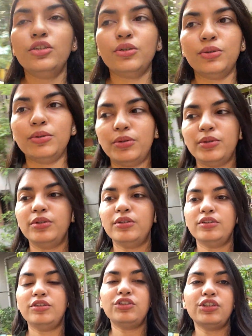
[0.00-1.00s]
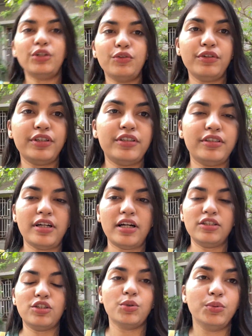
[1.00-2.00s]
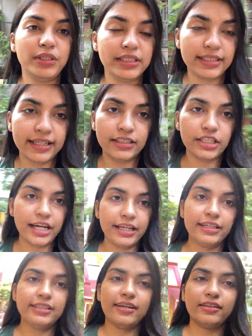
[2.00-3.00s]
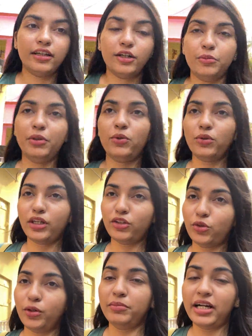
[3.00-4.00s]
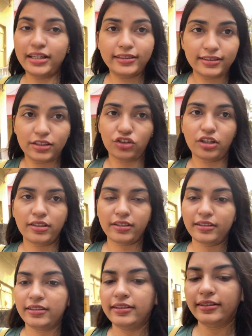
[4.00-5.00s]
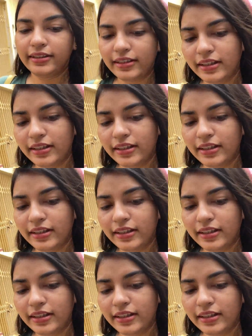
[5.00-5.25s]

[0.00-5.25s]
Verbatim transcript: तो चलो फिर आज स्कूटी से ही जाएंगे ज़्यादा गर्मी होता है तो हम गाड़ी से जाते हैं